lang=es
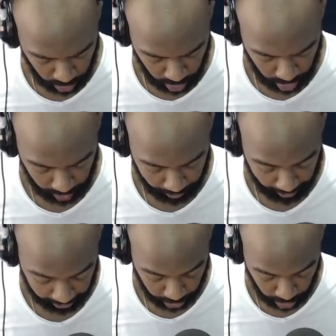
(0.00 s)

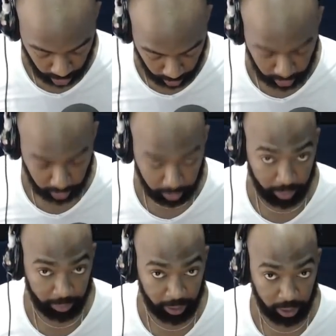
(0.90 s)
perdió, bueno,
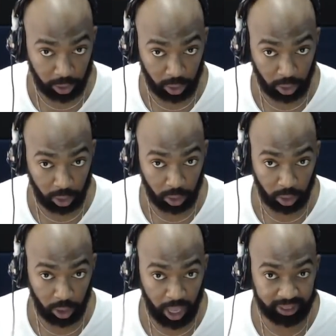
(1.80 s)
perdió
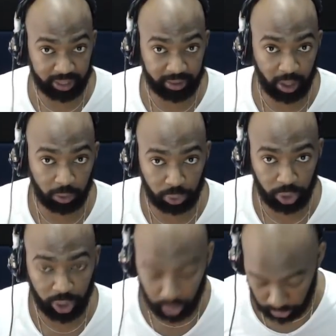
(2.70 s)
ante Estados
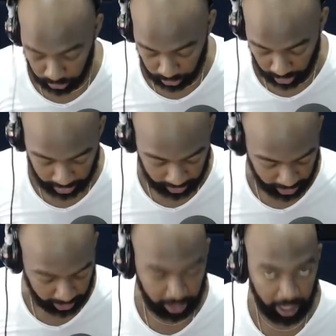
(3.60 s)
Unidos en el
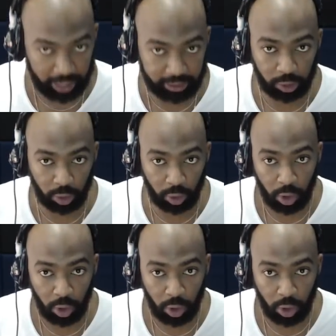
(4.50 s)
clásico